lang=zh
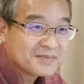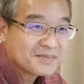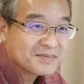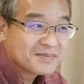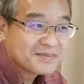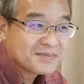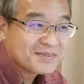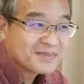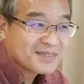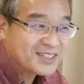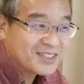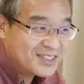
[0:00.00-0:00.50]

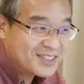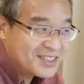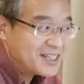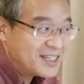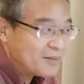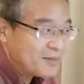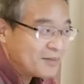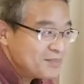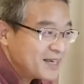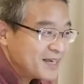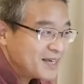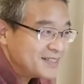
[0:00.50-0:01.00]
提
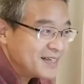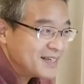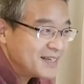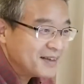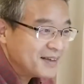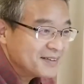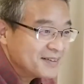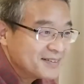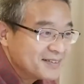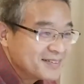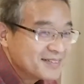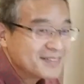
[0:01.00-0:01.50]
前变现，
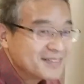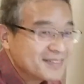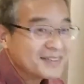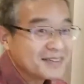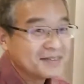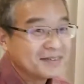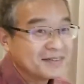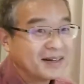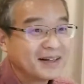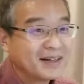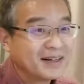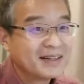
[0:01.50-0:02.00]
对
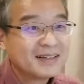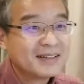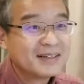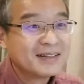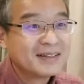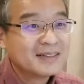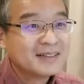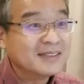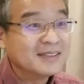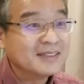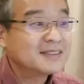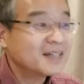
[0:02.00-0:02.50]
吧？
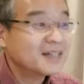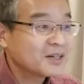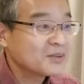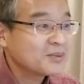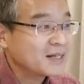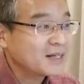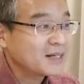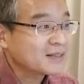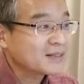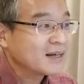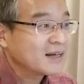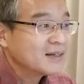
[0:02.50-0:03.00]
你这样的
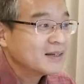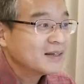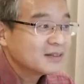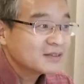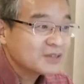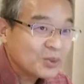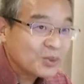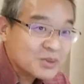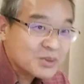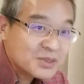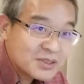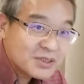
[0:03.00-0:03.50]
话，你看
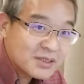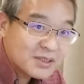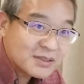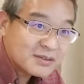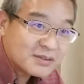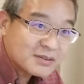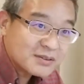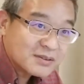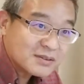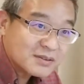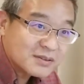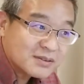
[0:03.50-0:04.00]
投资人
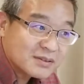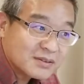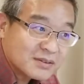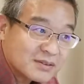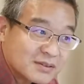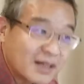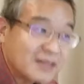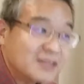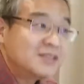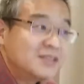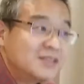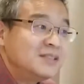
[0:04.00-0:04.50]

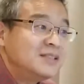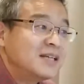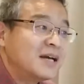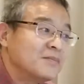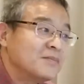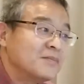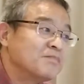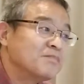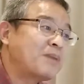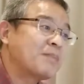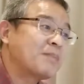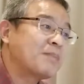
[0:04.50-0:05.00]
他提前
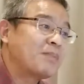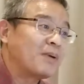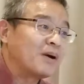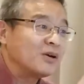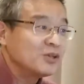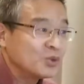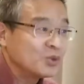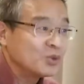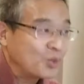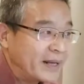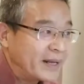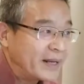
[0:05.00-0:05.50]
把本儿
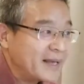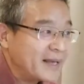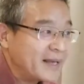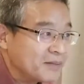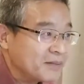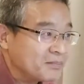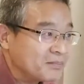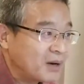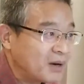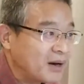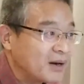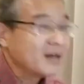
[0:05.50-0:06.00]
又回来一
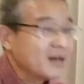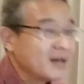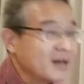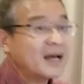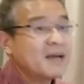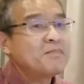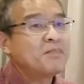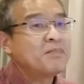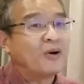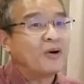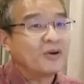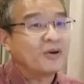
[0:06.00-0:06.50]
半，还
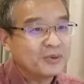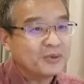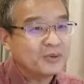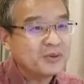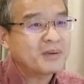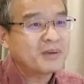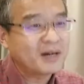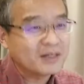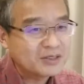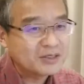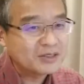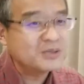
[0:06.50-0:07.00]
保留一
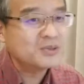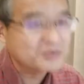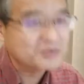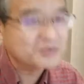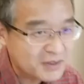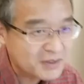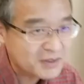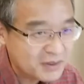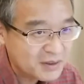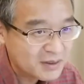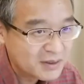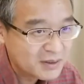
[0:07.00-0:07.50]
半继续
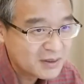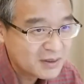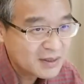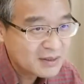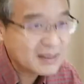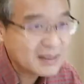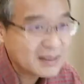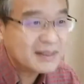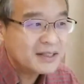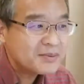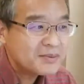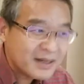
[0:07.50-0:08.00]
分。
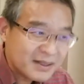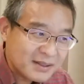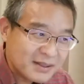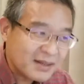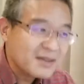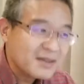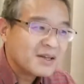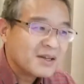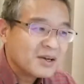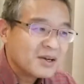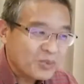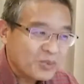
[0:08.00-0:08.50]
再另外呢，
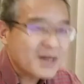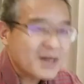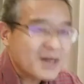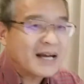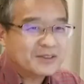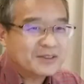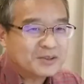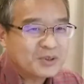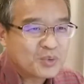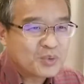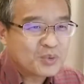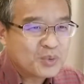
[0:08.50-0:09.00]
我
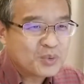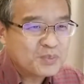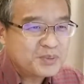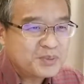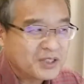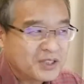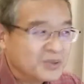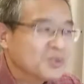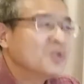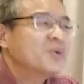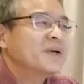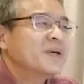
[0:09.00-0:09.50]
感觉公平，
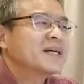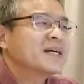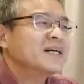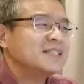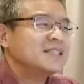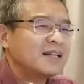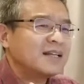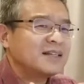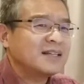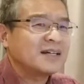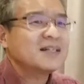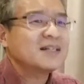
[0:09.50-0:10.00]
我会更
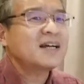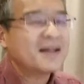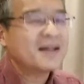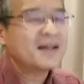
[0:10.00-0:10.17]
加能干，